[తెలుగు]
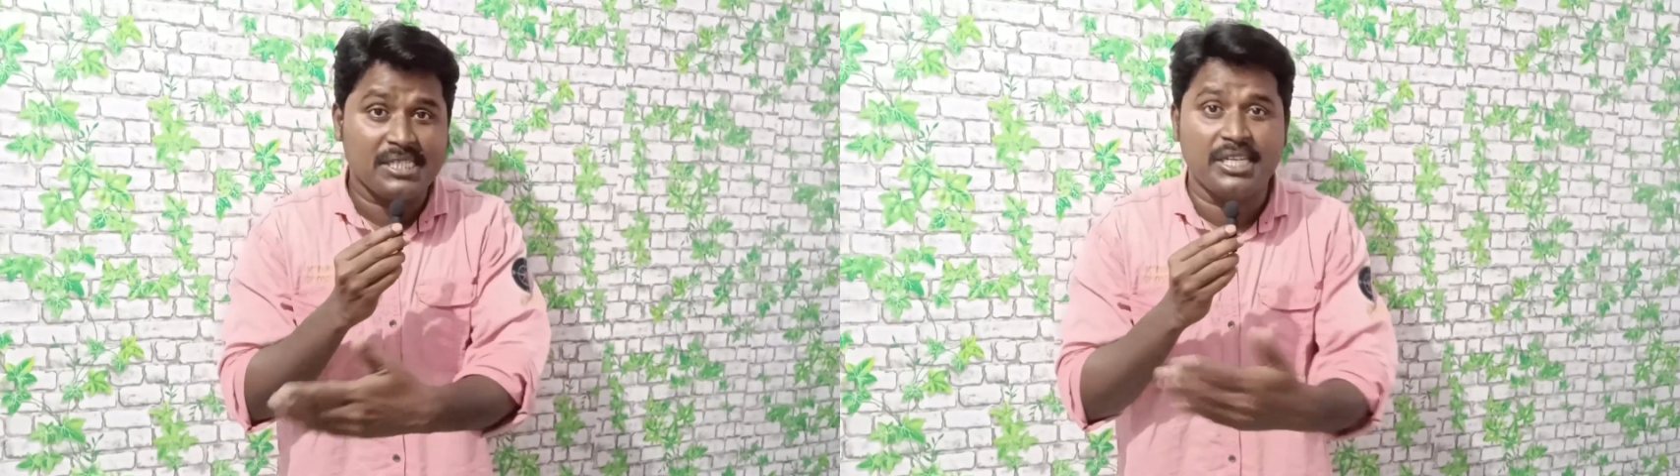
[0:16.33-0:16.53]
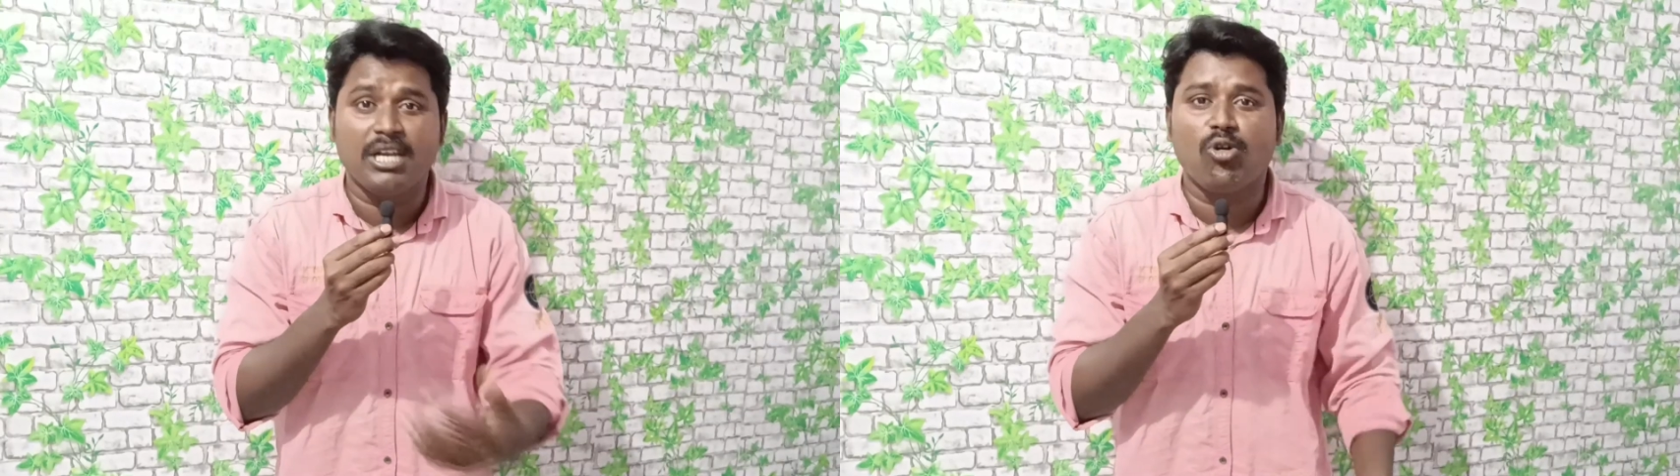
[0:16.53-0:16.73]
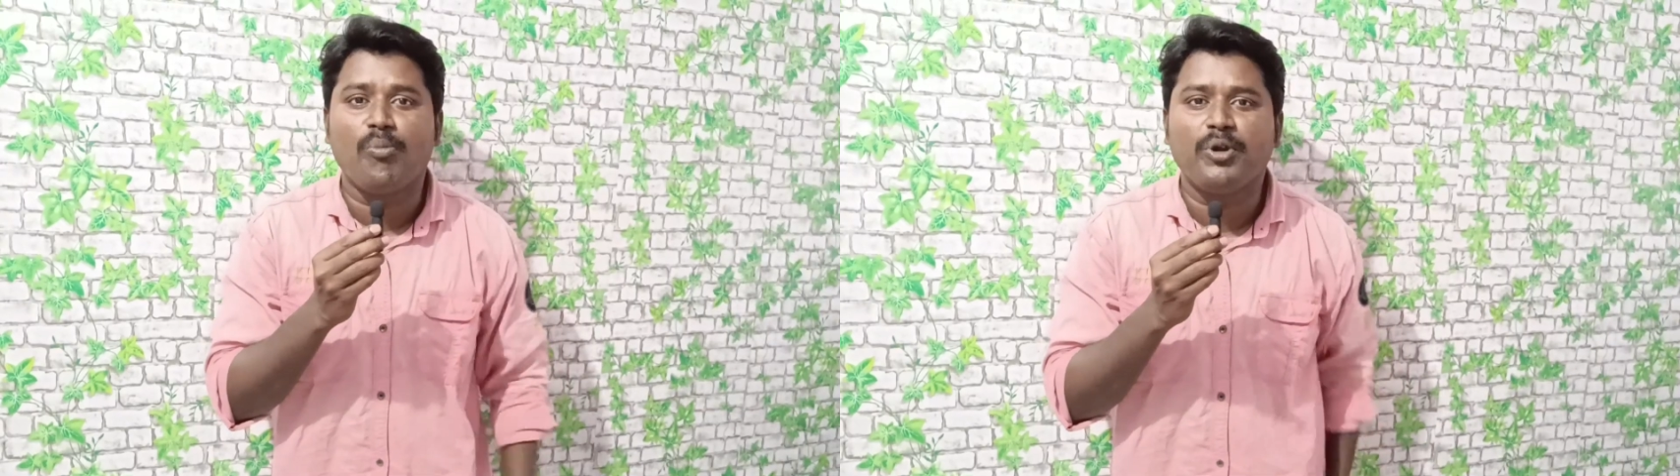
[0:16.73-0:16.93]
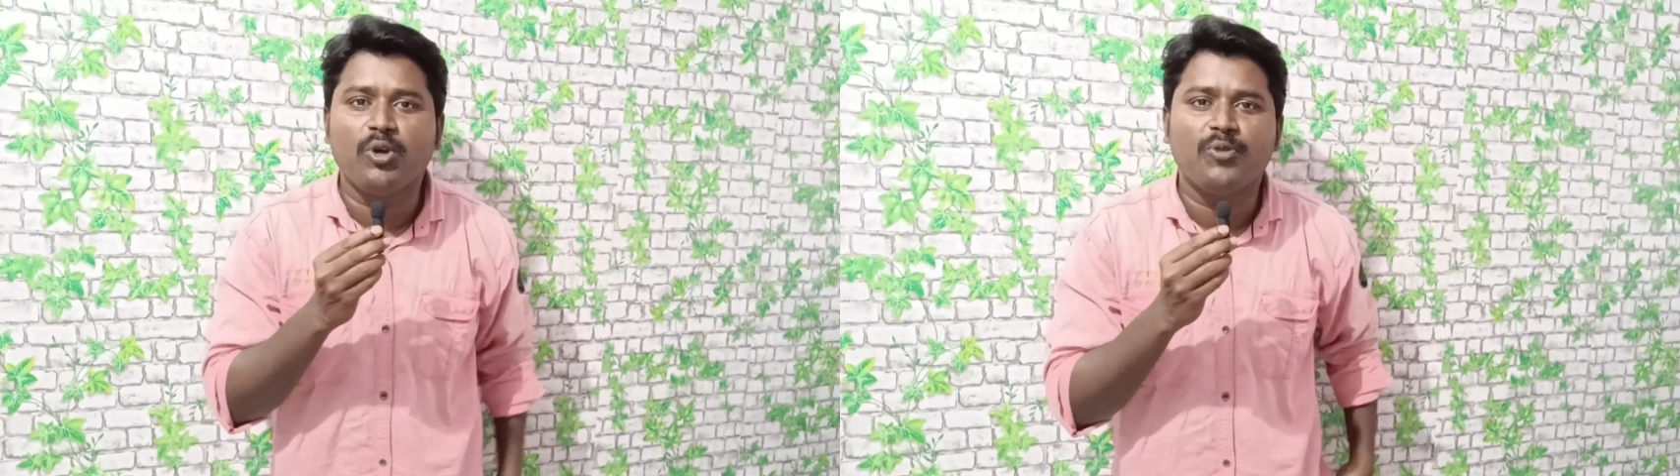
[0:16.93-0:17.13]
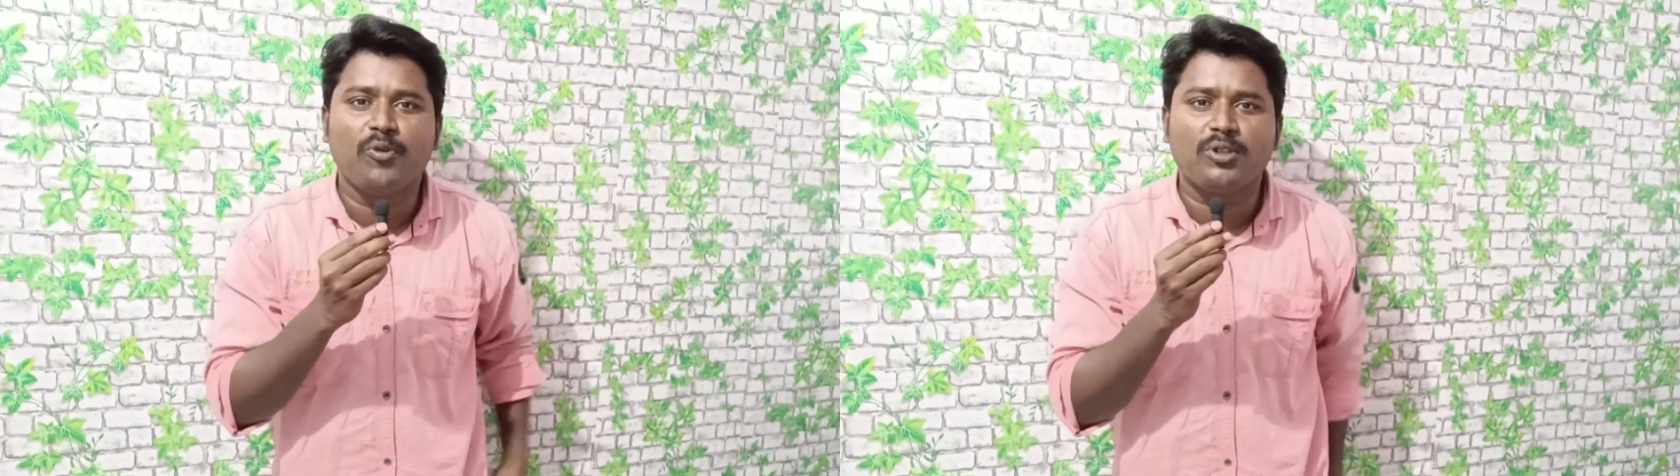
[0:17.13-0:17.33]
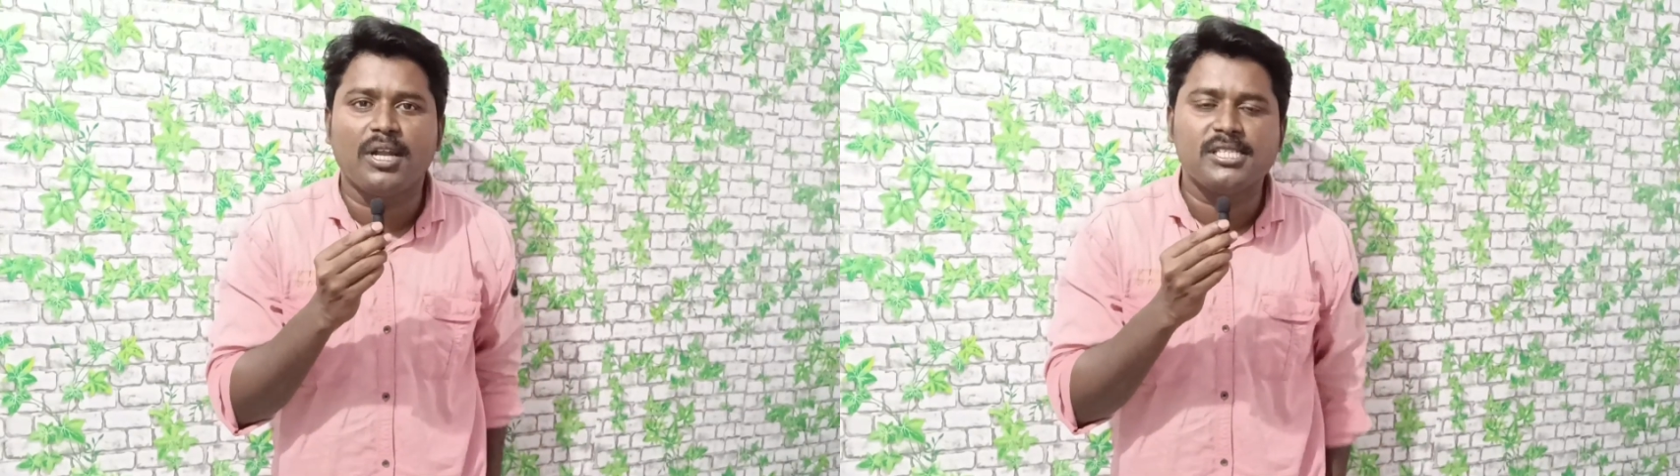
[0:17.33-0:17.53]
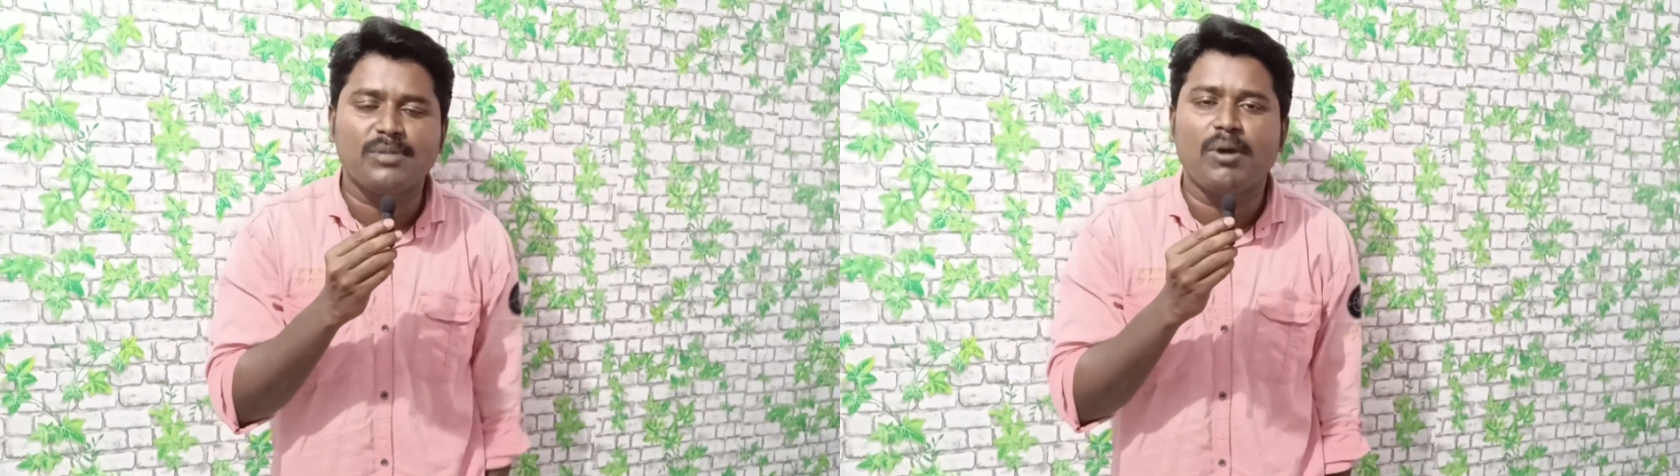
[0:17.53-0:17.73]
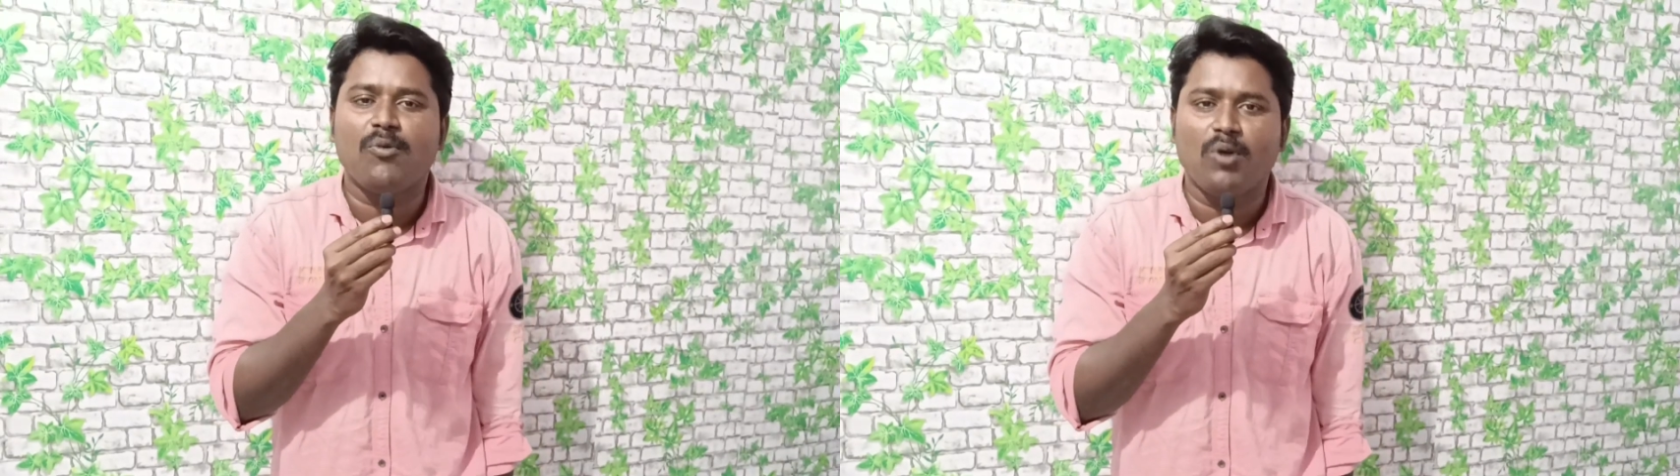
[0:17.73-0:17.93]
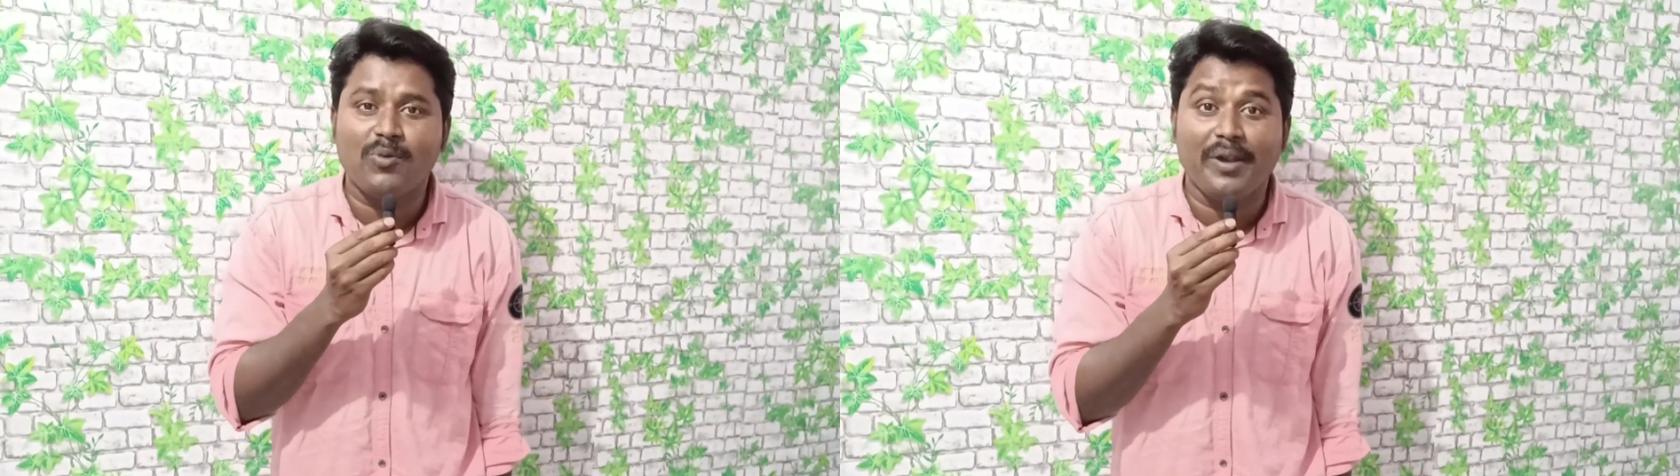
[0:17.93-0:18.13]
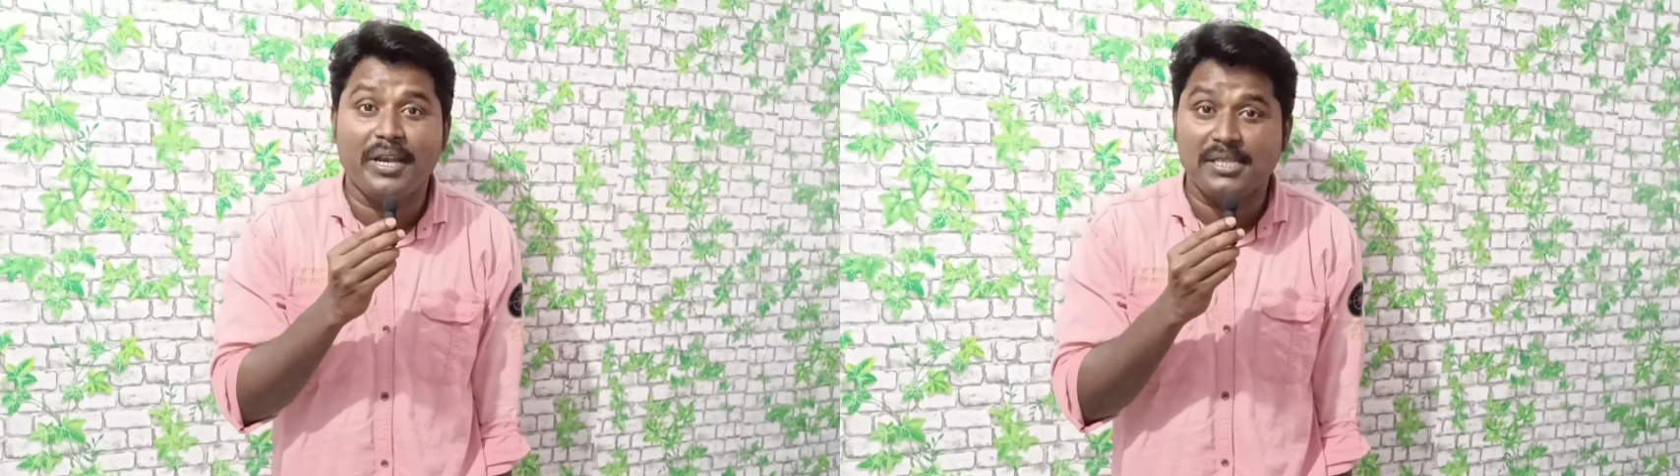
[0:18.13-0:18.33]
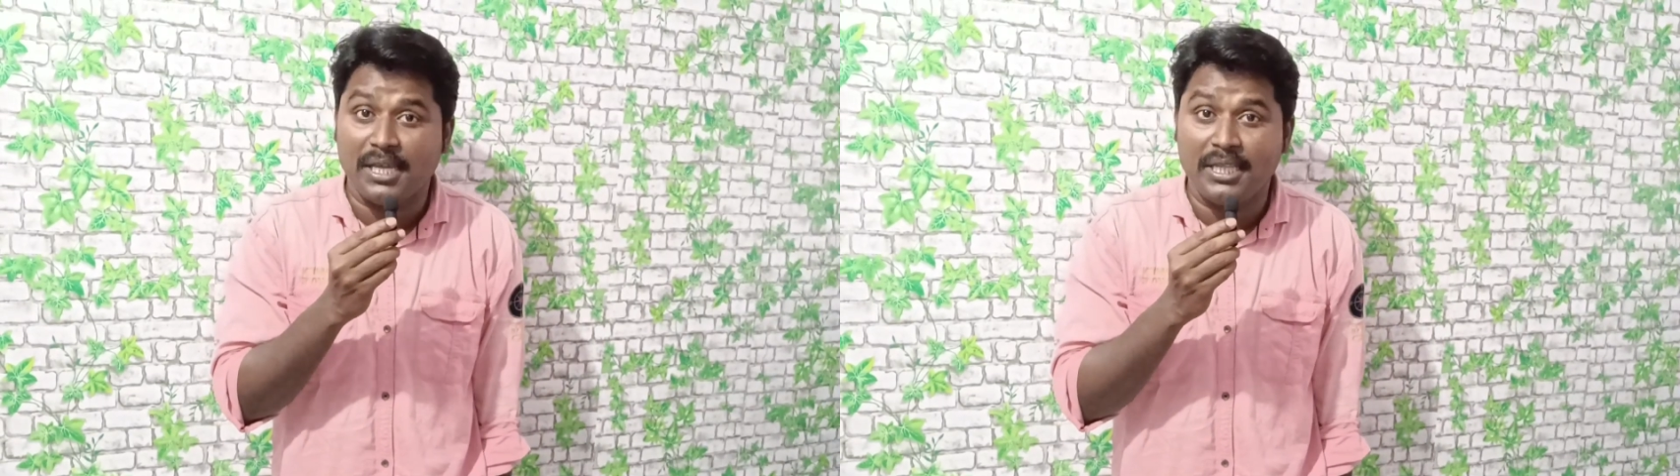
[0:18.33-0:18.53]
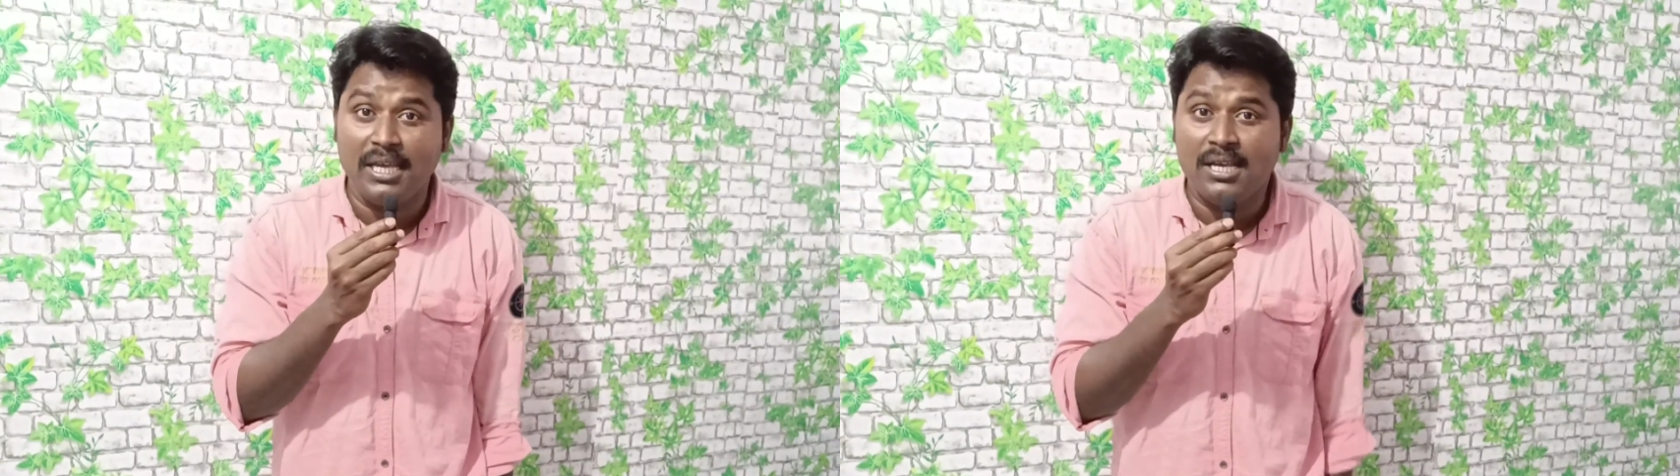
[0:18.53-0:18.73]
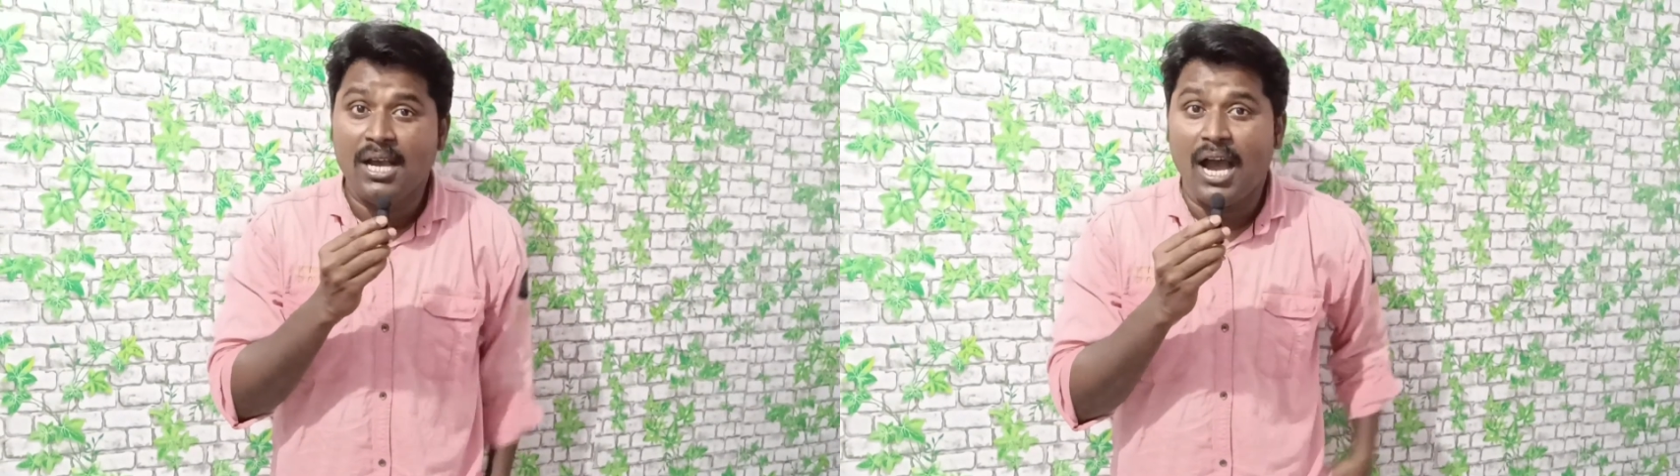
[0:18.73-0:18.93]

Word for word: ఎస్టర్డే నవంబర్ ట్వంటీ ఫోర్త్ సినిమా వరల్డ్ వైడ్ రిలీజ్ అయింది